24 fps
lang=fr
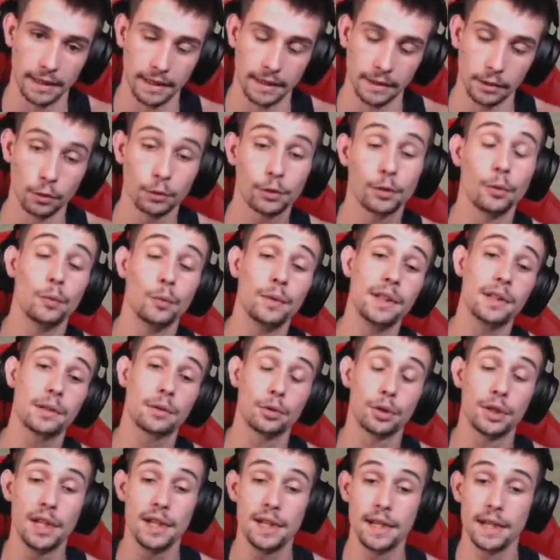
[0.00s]
Donc euh, oui, ce que
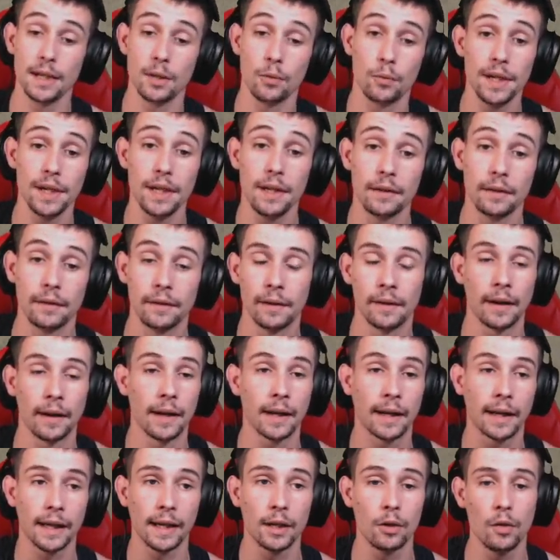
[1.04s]
je disais, oui, euh,
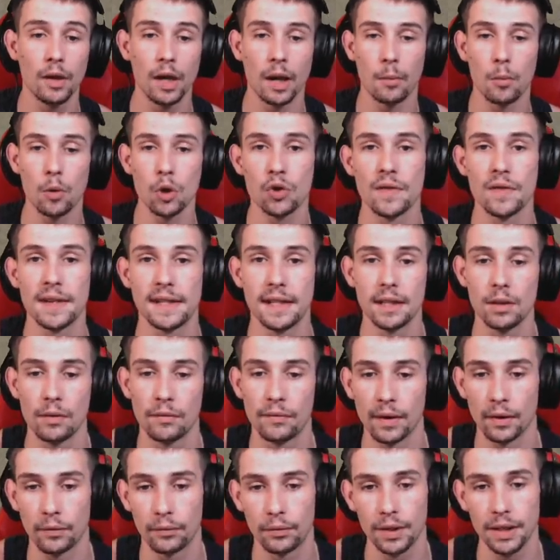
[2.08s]
régulièrement, je vais essayer de
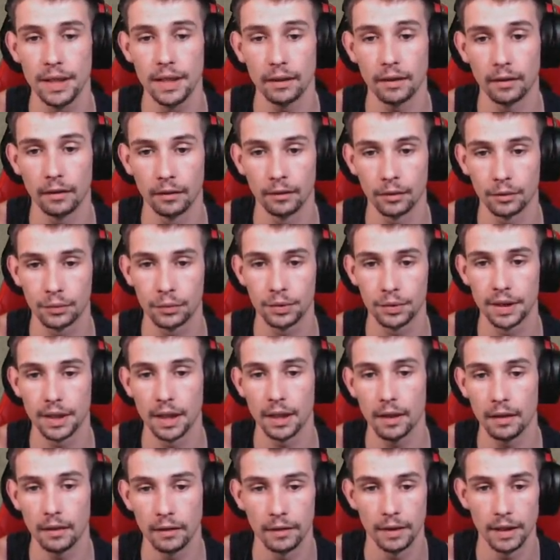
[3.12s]
faire venir, euh, en tout
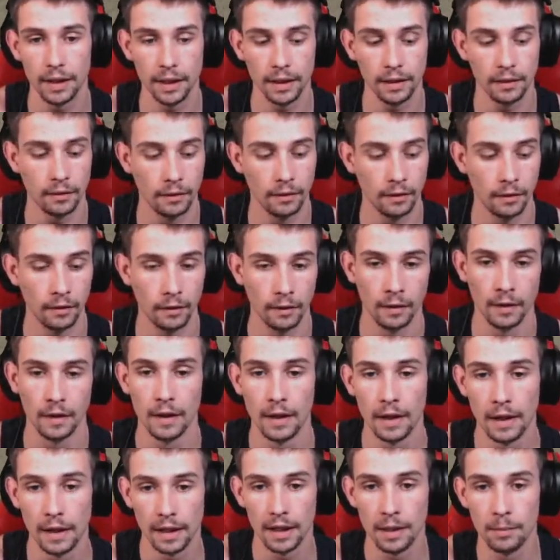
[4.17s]
cas, les,
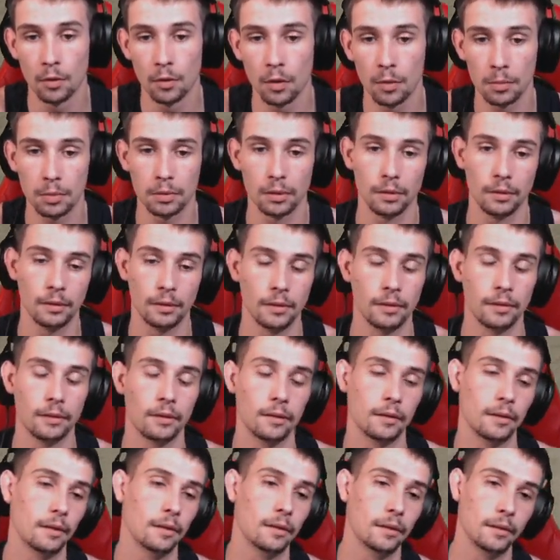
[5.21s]
les, membres,
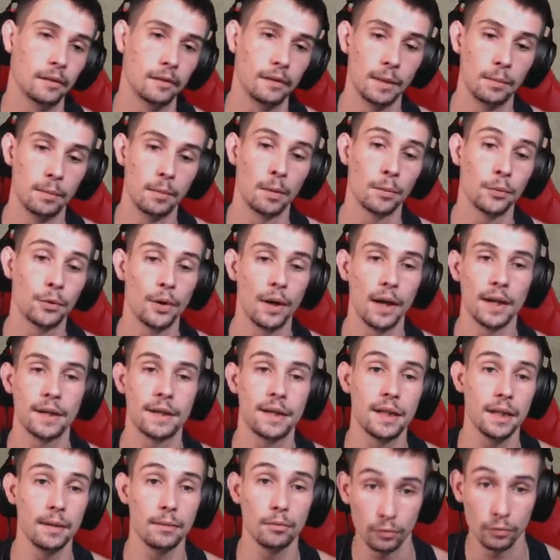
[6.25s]
les membres de la
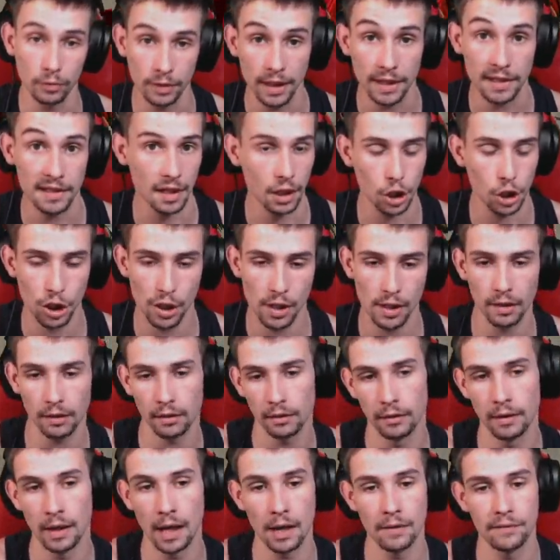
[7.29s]
team ou des
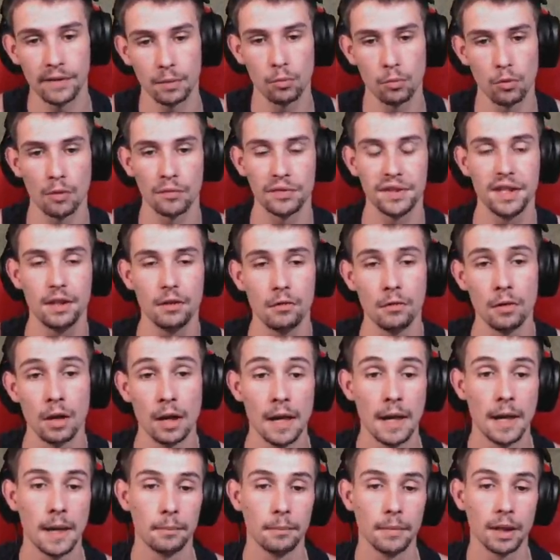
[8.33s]
stagiaires avec moi en vidéo.
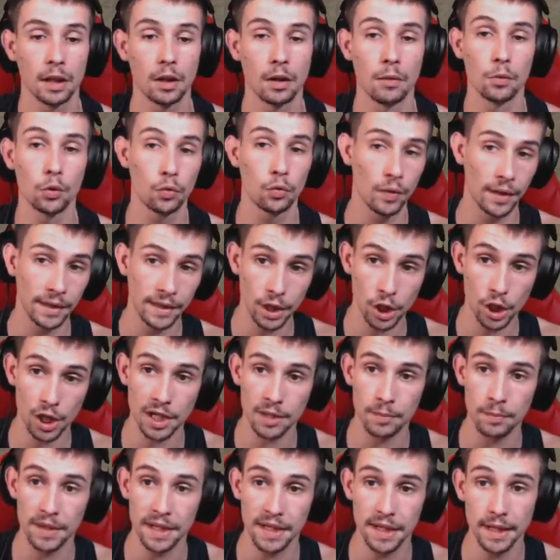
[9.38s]
Mais comme je vous l'ai déjà
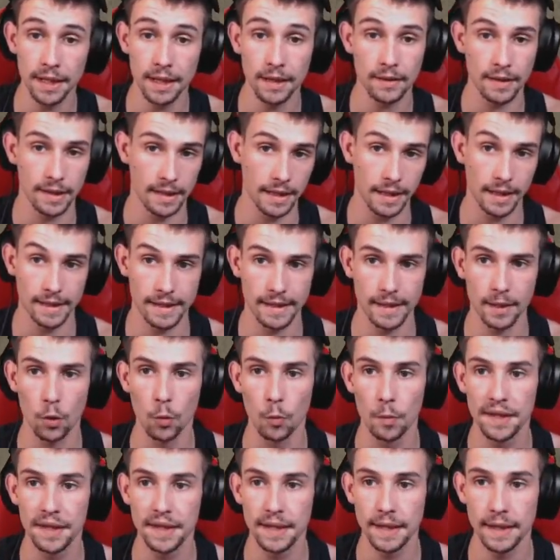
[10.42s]
expliqué, c'est assez
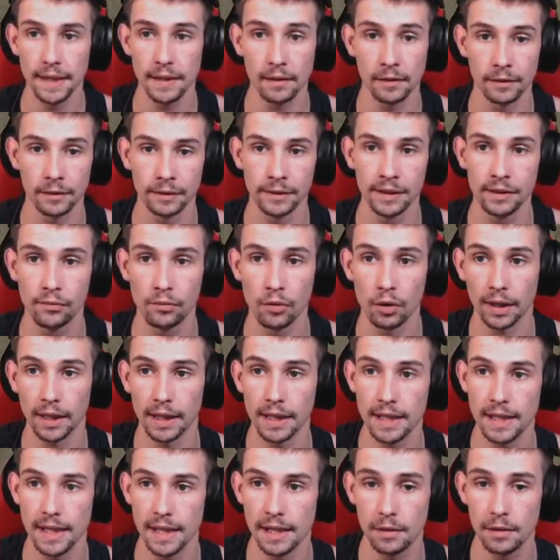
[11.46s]
compliqué niveau
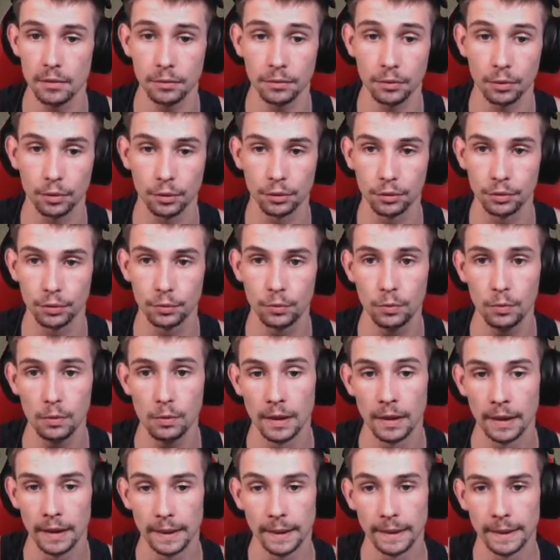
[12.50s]
organisation. Donc du coup,
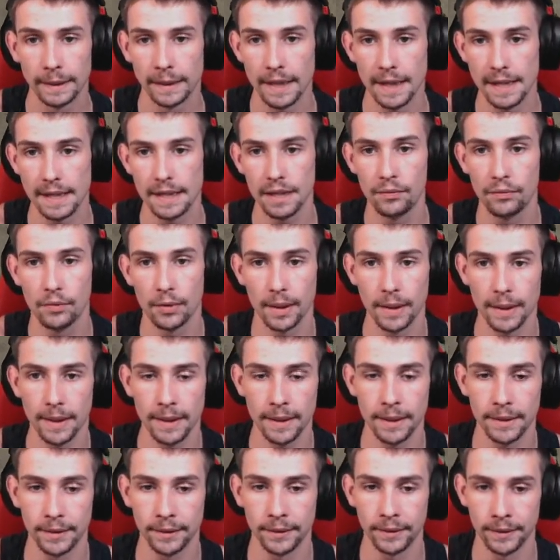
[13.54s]
à ce
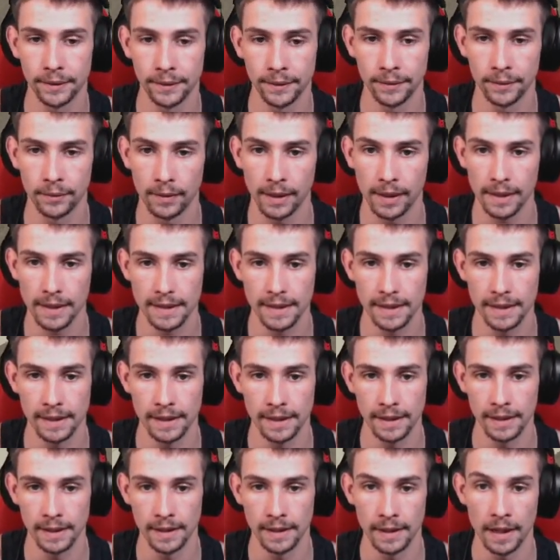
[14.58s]
niveau-là, voilà, c'est
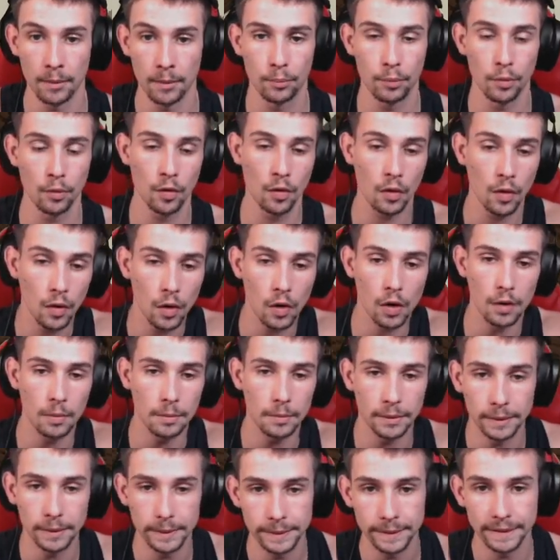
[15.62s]
un peu
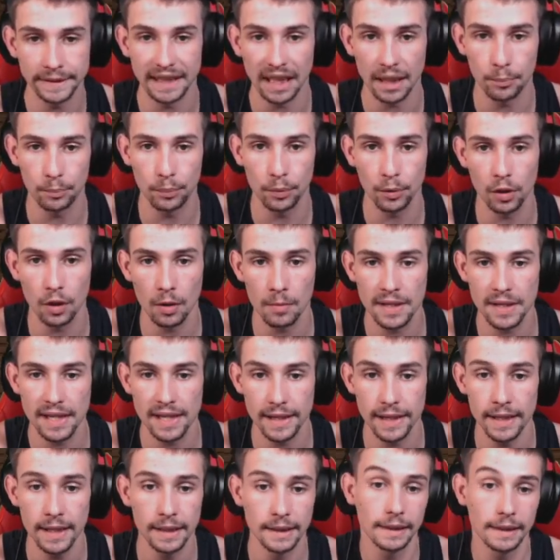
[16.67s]
comme c'est un peu comme
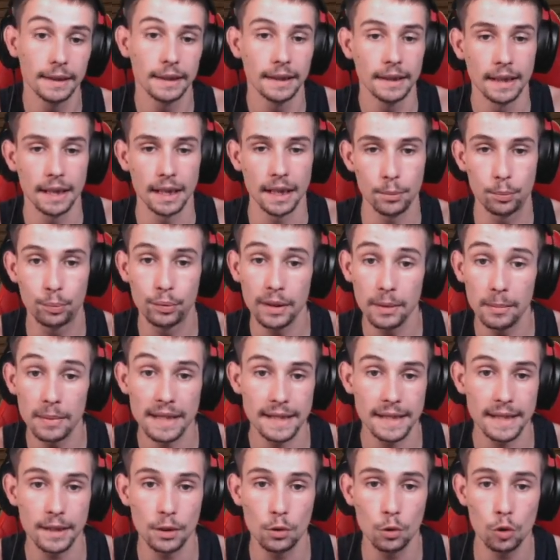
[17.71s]
c'est. Et puis bah
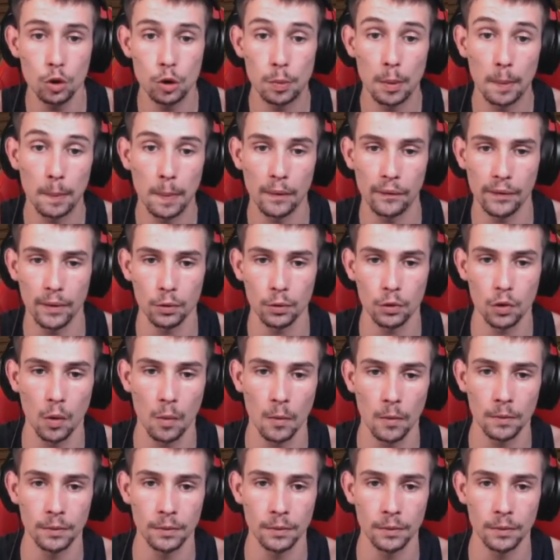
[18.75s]
c'est tout. Je peux pas faire autrement.